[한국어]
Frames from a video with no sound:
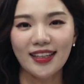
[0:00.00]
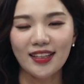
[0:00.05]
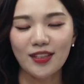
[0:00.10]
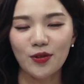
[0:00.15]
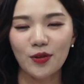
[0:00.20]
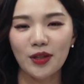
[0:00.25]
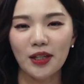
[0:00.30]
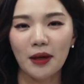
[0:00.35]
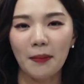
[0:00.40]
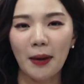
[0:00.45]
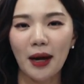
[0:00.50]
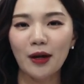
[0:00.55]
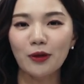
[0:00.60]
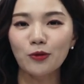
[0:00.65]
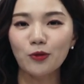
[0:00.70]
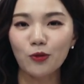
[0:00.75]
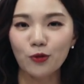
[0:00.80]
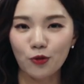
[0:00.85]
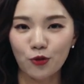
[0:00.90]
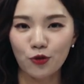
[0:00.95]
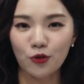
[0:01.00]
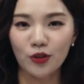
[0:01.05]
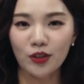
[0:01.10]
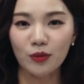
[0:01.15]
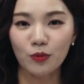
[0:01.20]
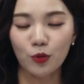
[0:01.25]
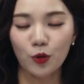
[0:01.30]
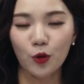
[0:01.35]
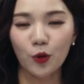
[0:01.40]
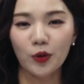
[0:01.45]
저희가 방송
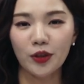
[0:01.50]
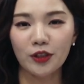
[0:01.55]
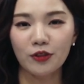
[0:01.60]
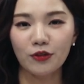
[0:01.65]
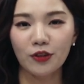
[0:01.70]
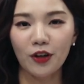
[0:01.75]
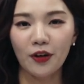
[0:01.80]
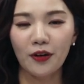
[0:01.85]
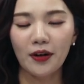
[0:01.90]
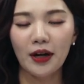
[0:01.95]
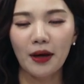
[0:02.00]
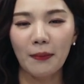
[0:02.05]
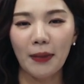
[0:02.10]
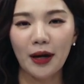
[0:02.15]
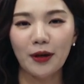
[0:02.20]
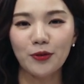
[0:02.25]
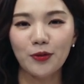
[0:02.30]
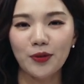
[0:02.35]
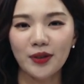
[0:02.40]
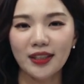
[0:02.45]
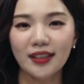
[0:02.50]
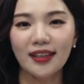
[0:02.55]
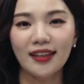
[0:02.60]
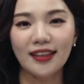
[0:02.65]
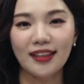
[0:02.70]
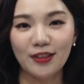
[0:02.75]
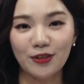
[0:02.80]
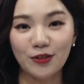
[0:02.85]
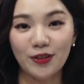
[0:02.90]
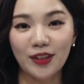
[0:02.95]
중은 물론이고요. 방송 끝난
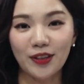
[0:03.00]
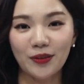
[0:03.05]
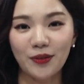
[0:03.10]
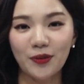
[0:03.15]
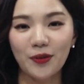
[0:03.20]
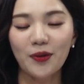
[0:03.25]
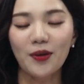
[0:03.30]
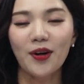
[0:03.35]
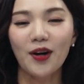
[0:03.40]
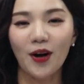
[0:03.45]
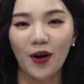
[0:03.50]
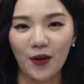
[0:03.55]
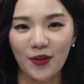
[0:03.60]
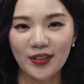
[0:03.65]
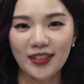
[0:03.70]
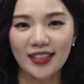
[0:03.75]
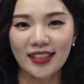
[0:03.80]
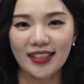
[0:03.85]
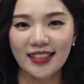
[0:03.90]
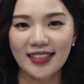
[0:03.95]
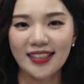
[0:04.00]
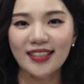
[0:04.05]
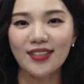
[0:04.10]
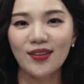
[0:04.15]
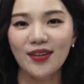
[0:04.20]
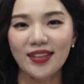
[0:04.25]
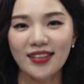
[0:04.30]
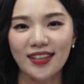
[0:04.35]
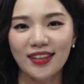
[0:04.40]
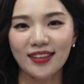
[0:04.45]
이후에도 언제나
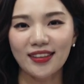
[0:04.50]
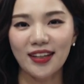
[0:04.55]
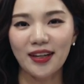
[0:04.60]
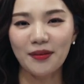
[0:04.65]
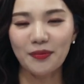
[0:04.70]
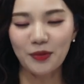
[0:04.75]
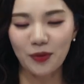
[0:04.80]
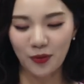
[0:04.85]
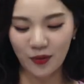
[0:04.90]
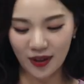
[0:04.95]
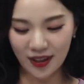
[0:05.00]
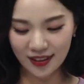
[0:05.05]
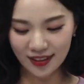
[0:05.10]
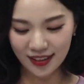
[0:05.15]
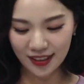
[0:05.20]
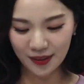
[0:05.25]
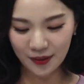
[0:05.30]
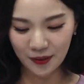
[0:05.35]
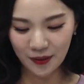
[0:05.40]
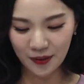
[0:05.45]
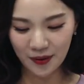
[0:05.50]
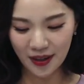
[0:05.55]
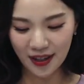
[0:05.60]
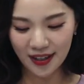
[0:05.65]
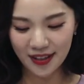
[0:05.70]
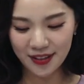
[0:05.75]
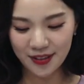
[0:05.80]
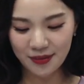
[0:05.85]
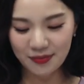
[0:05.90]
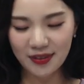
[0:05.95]
친절한 상담 도와드리도록
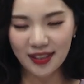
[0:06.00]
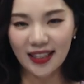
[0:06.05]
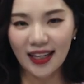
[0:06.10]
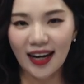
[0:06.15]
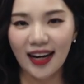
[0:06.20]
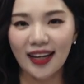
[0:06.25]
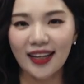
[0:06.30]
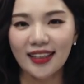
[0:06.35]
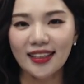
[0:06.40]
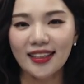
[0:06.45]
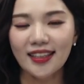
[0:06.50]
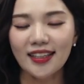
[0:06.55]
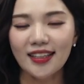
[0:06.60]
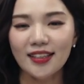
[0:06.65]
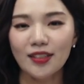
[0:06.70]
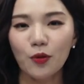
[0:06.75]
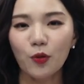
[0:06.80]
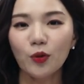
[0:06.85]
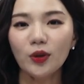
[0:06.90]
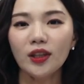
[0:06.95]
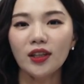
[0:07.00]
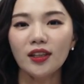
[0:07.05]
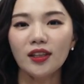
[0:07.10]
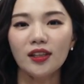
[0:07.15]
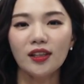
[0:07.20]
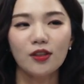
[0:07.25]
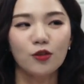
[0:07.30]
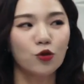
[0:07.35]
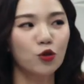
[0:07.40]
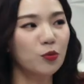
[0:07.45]
하겠습니다.
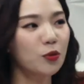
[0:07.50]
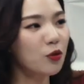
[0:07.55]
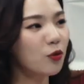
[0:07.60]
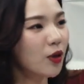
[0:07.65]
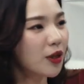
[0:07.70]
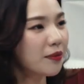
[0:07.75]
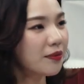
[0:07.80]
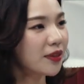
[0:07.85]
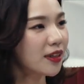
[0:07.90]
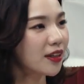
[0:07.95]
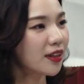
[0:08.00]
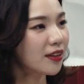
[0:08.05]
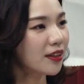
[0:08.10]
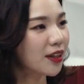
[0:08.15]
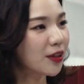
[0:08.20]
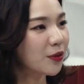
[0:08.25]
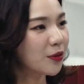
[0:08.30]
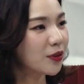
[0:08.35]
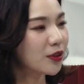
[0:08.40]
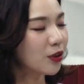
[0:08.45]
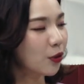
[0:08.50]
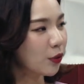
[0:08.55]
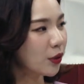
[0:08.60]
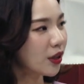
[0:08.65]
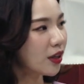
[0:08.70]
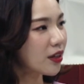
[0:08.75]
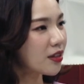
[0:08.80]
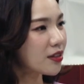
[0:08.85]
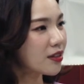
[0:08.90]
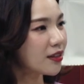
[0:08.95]
오늘 두 분과 함께한 내용은
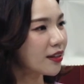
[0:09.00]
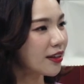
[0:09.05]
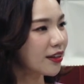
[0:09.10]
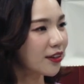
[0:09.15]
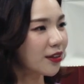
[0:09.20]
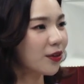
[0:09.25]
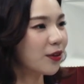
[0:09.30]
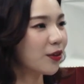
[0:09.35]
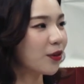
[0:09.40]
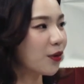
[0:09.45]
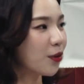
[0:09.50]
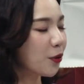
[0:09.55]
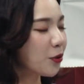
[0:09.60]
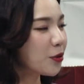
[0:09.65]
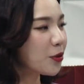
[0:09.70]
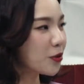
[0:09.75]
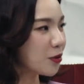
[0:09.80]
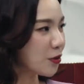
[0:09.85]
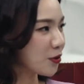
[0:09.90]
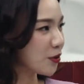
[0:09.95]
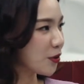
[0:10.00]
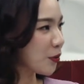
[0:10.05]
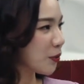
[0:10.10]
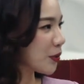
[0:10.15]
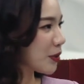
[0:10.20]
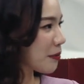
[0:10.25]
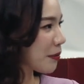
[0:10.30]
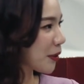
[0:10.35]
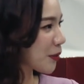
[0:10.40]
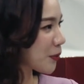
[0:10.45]
여기까지인데요. 어떠셨어요,
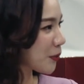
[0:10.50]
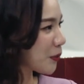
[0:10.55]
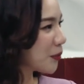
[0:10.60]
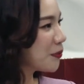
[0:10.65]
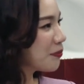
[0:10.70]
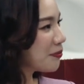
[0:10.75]
오늘 방송?